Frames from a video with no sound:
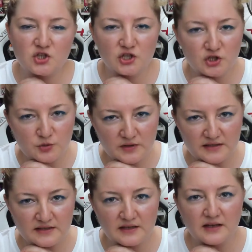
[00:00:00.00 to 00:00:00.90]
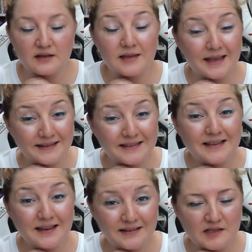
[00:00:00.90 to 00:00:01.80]
çalışmak isteyen, kendi
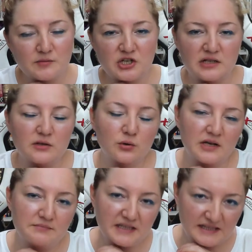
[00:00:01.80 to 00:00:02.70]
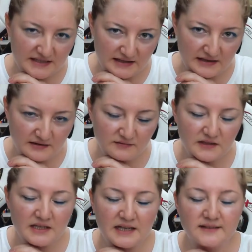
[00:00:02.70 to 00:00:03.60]
kendine bir şeyler öğrenmek isteyen
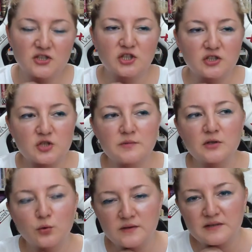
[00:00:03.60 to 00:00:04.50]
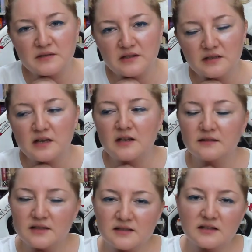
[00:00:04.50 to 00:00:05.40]
ve kendi çalışma yöntemini
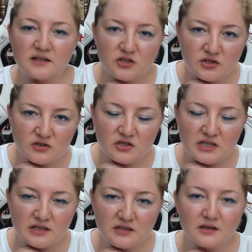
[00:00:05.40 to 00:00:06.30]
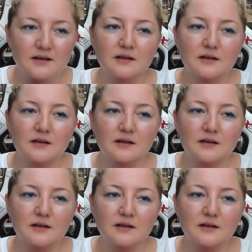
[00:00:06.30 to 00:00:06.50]
nasıl geliştireceğini